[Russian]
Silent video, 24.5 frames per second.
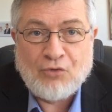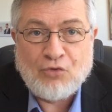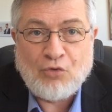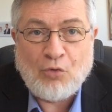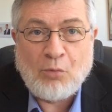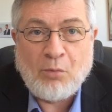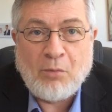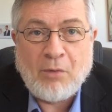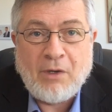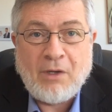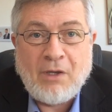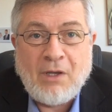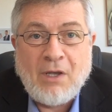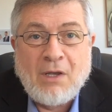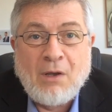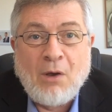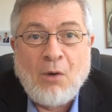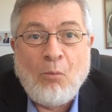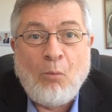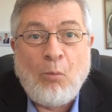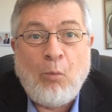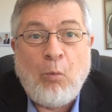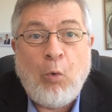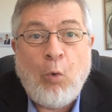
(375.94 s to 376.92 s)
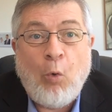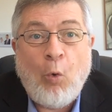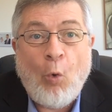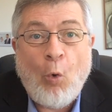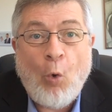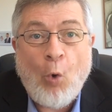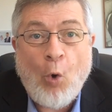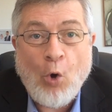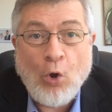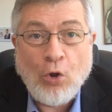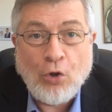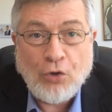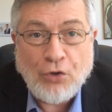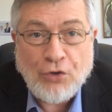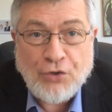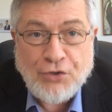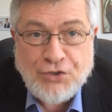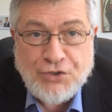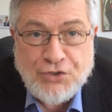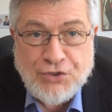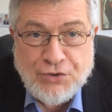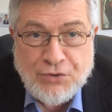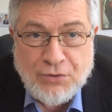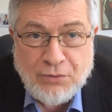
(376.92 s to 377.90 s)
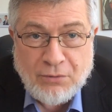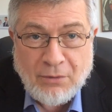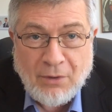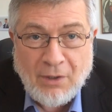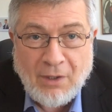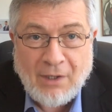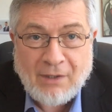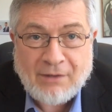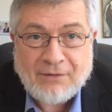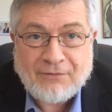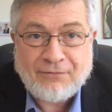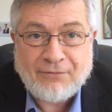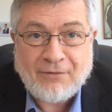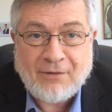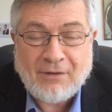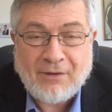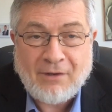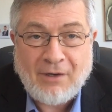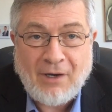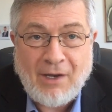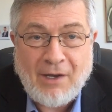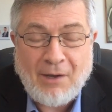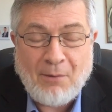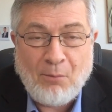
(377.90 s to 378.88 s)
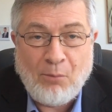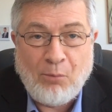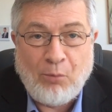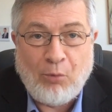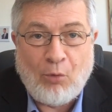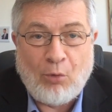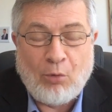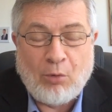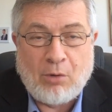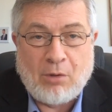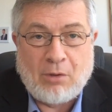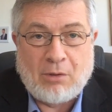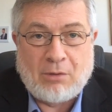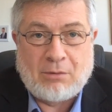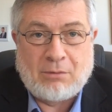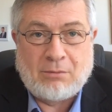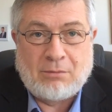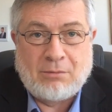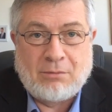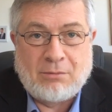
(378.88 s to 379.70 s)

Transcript: то мы полностью отвергаем Бога.